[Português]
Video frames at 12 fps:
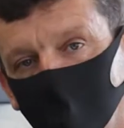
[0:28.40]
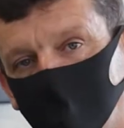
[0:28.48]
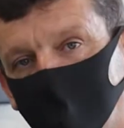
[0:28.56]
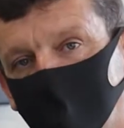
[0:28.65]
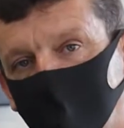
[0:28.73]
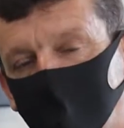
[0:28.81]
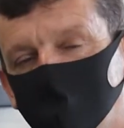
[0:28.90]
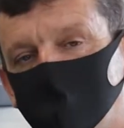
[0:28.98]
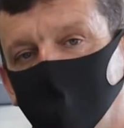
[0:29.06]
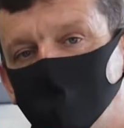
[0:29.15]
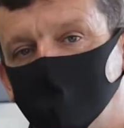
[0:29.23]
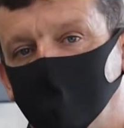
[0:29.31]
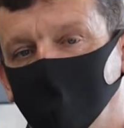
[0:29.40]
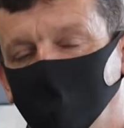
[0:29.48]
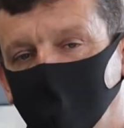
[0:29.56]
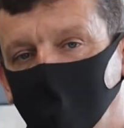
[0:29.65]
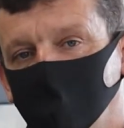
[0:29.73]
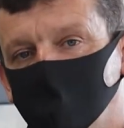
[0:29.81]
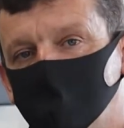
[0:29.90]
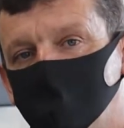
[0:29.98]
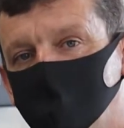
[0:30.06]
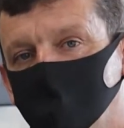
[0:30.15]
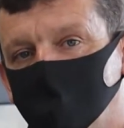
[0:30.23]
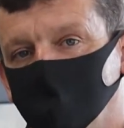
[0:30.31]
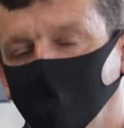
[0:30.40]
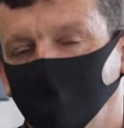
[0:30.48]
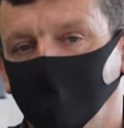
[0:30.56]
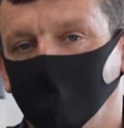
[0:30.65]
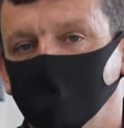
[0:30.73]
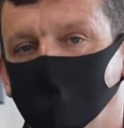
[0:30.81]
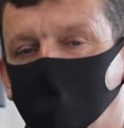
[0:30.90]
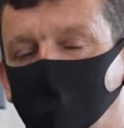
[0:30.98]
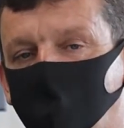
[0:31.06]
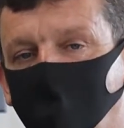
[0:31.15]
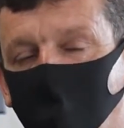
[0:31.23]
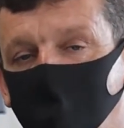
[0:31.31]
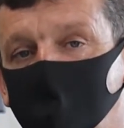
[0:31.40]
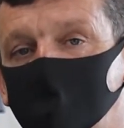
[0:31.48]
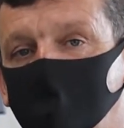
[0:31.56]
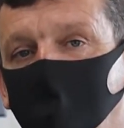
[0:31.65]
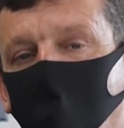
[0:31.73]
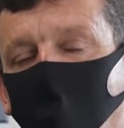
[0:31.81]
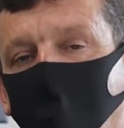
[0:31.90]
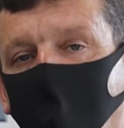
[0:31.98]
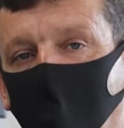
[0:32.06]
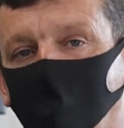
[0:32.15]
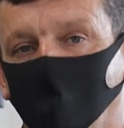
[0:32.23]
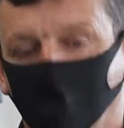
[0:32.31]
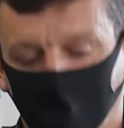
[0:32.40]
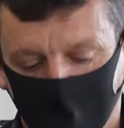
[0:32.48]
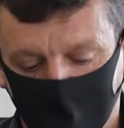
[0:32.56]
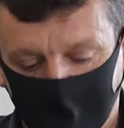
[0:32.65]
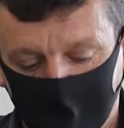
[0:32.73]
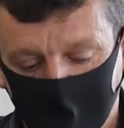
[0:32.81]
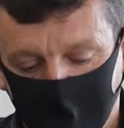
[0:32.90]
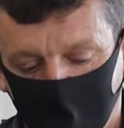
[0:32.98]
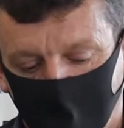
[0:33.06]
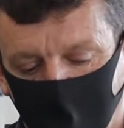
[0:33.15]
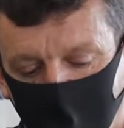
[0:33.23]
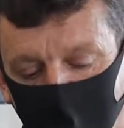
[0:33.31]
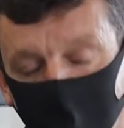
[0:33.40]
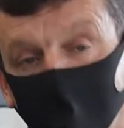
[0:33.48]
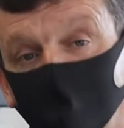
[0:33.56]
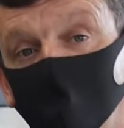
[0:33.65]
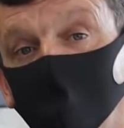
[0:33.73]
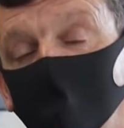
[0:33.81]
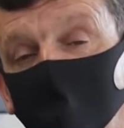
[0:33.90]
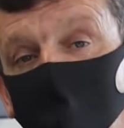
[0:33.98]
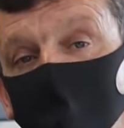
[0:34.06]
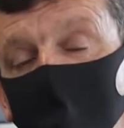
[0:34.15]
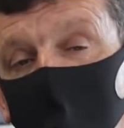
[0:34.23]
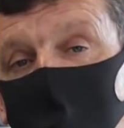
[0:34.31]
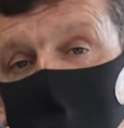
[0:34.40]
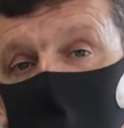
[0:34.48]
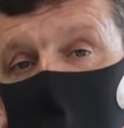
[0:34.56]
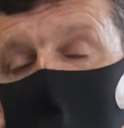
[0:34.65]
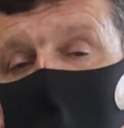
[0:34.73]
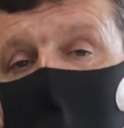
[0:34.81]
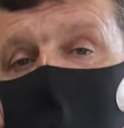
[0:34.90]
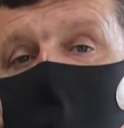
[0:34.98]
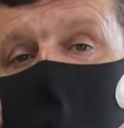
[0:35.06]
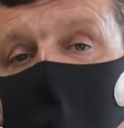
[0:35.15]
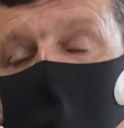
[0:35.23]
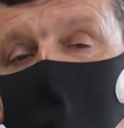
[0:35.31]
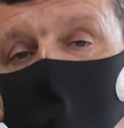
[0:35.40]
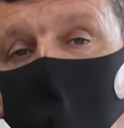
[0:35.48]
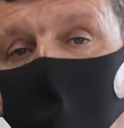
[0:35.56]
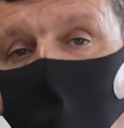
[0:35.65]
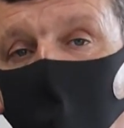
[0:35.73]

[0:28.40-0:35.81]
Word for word: nome é Carlos Aldo de Camargos, sou filho, filho de Ciro e Raimunda. É, eu fui nascido ali na região de